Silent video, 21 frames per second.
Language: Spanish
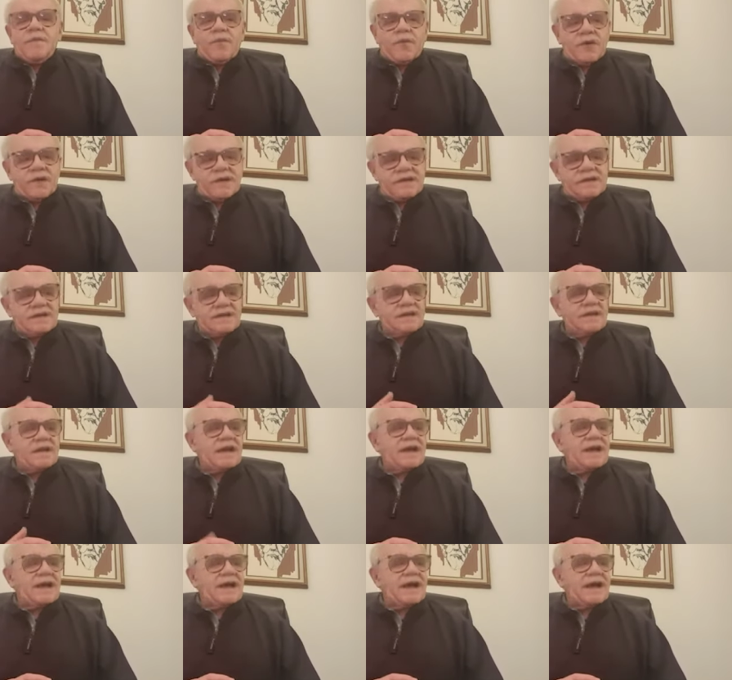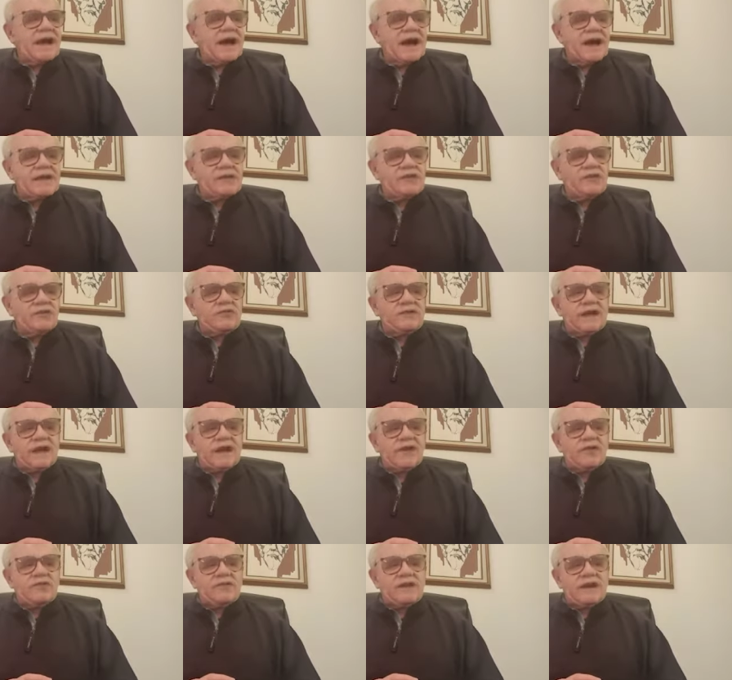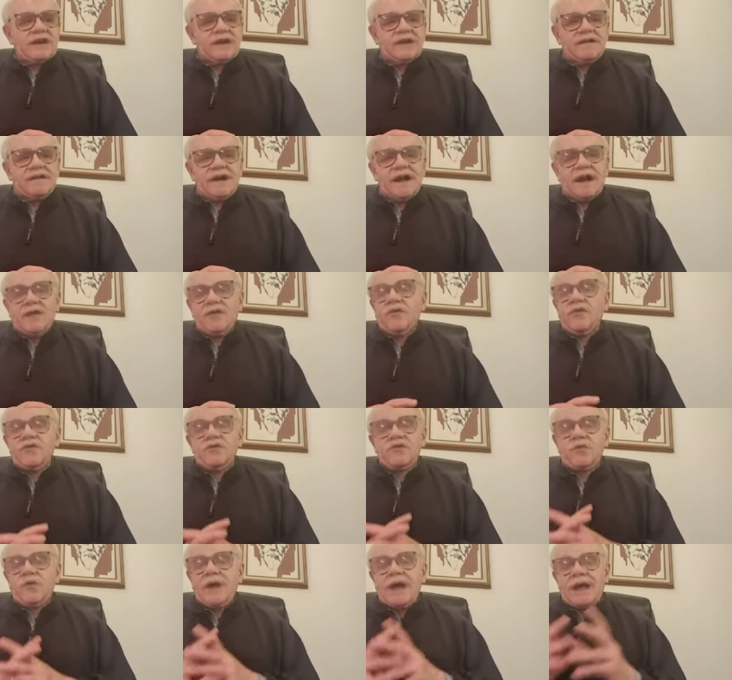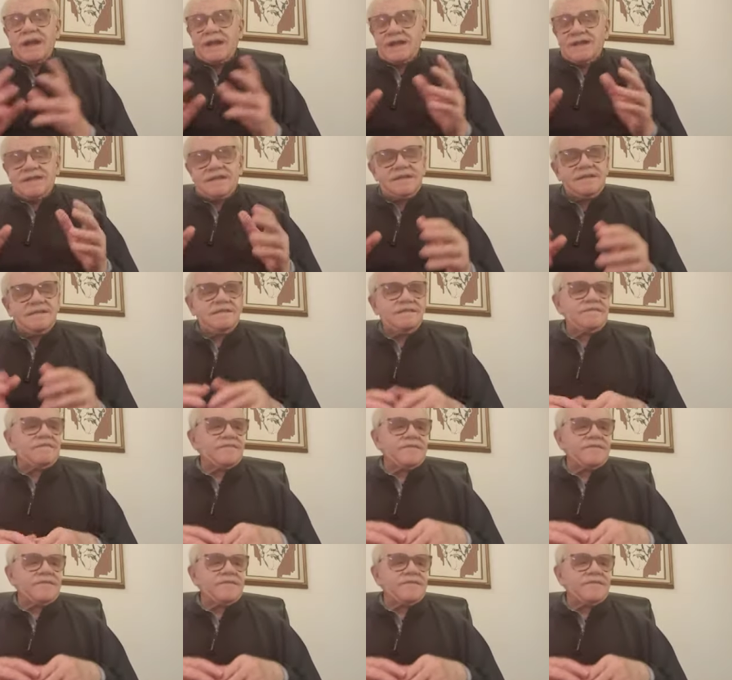pues a esconderlos en algunos lugares,